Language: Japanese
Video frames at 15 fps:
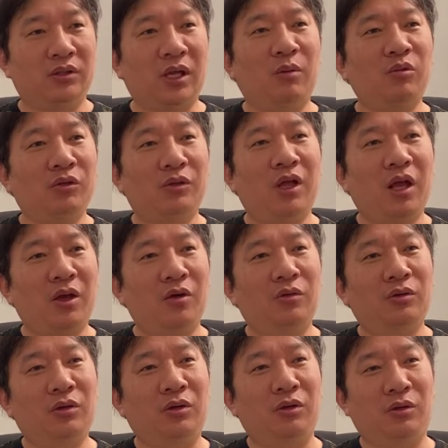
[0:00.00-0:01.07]
寒くねえ
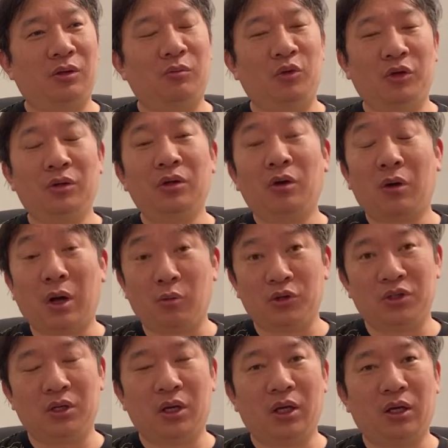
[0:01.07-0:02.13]
よっていう人もいるのか
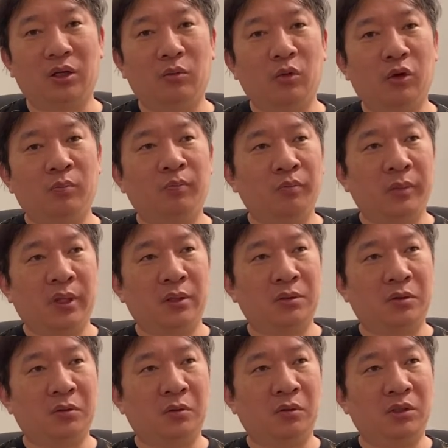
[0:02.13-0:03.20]
もしれないけども、
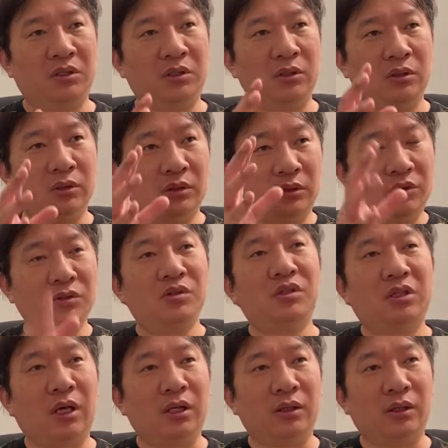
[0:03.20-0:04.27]
その、数
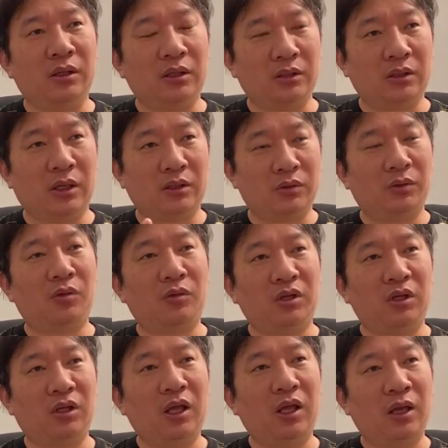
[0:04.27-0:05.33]
時間外
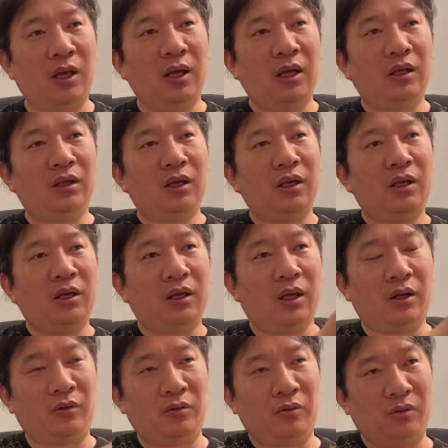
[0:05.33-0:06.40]
にいて、で、
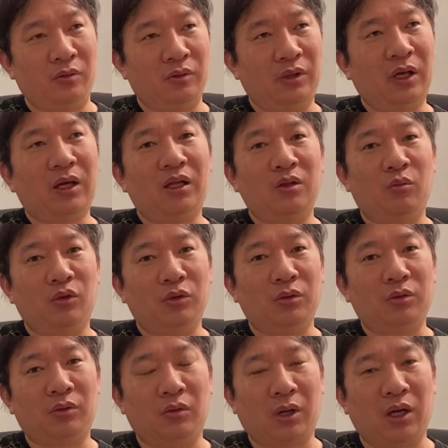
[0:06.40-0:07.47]
あの、中に戻
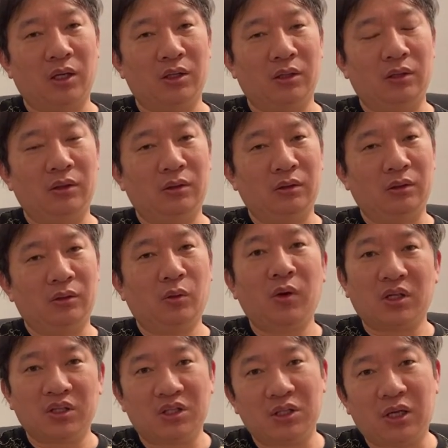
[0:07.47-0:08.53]
るとか、と
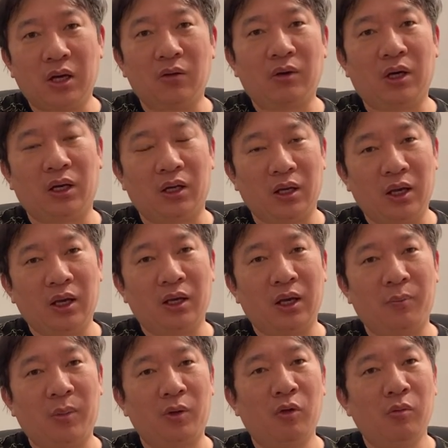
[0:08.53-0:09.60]
は違うからね、
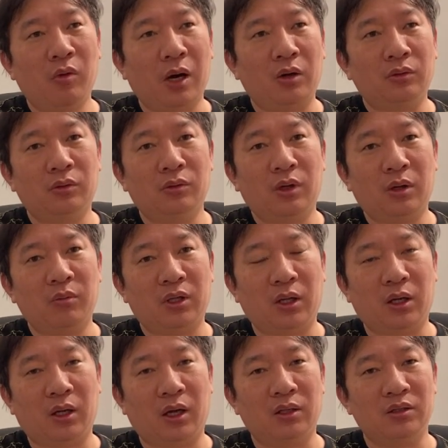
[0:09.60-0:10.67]
やっぱりほぼアウトドアみた
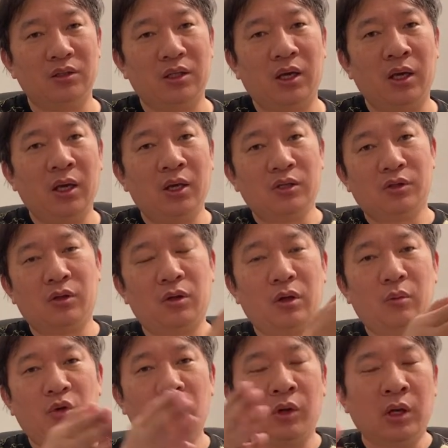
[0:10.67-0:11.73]
いな感じで、それ
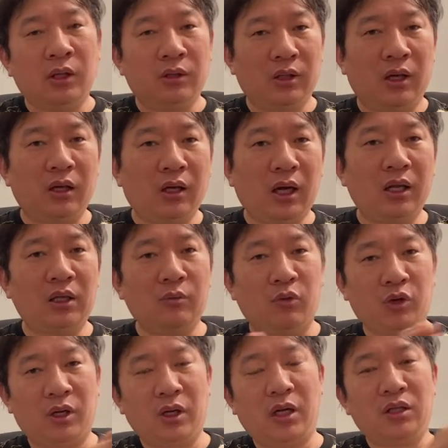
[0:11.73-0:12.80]
も何回に
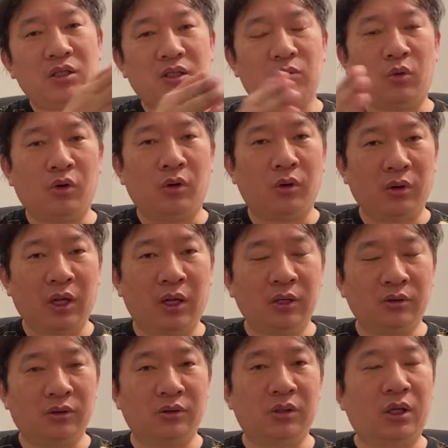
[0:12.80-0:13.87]
もね、何日もね、
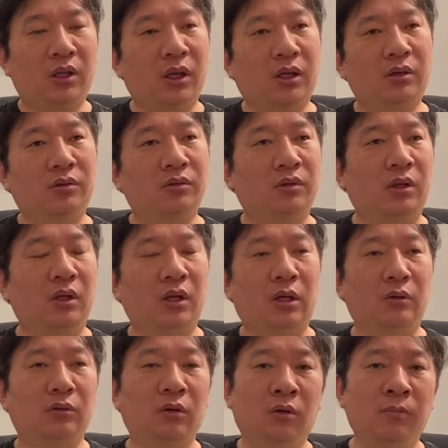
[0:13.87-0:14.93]
続けて歩くって
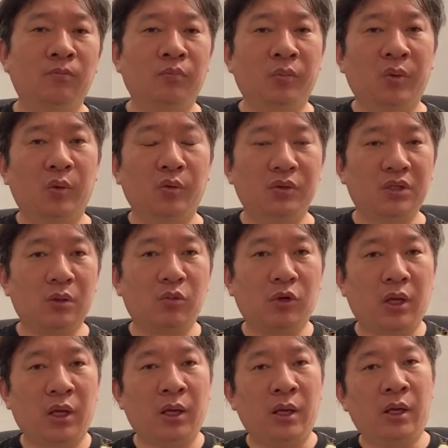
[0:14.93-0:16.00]
なると、どうして
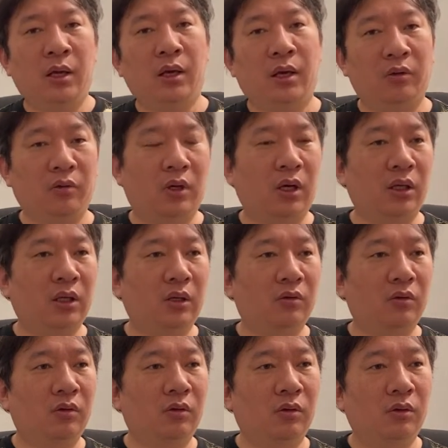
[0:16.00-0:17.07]
もね、あの体
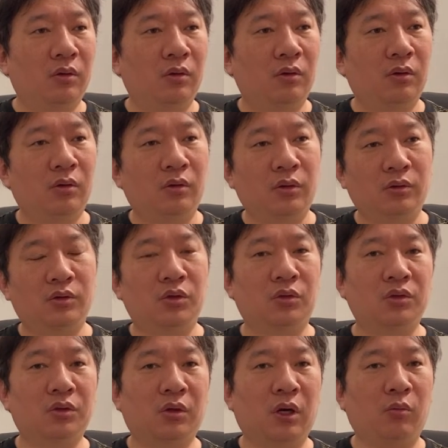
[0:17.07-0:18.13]
の
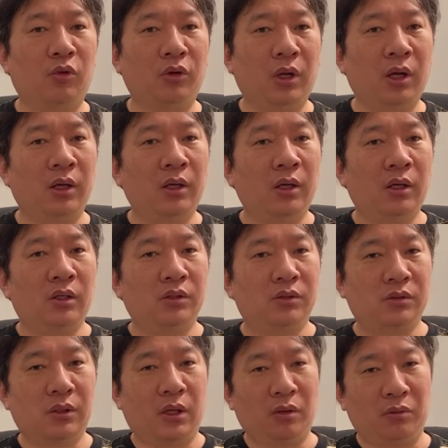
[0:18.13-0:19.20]
調子とかもね、
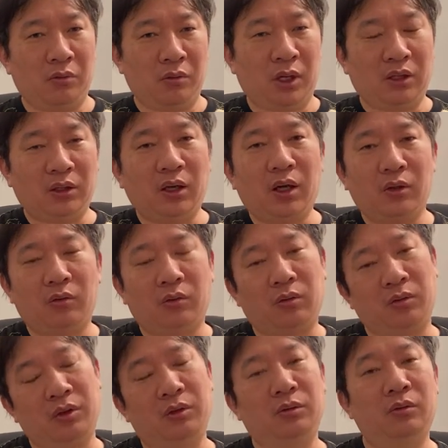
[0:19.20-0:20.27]
あのたかいとこ
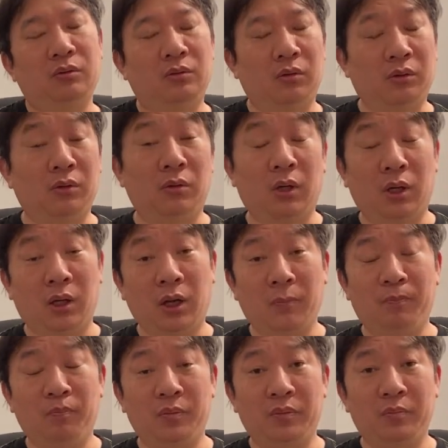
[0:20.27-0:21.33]
ろにいる時とはね、
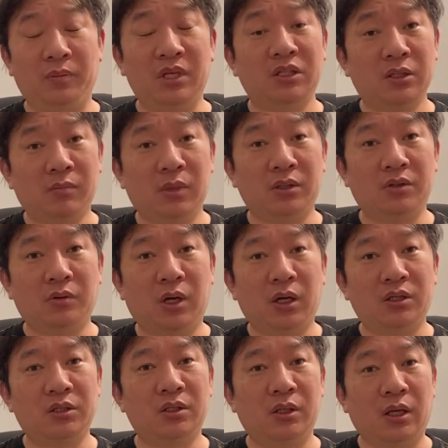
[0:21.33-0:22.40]
全然別の
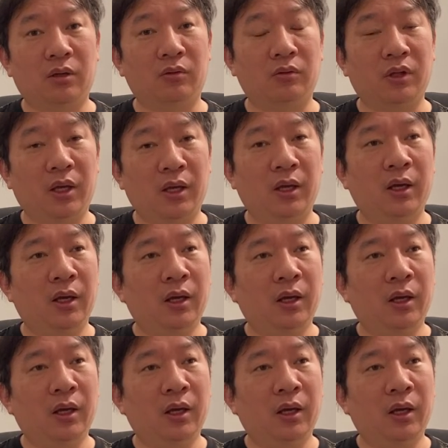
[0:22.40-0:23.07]
話になるので、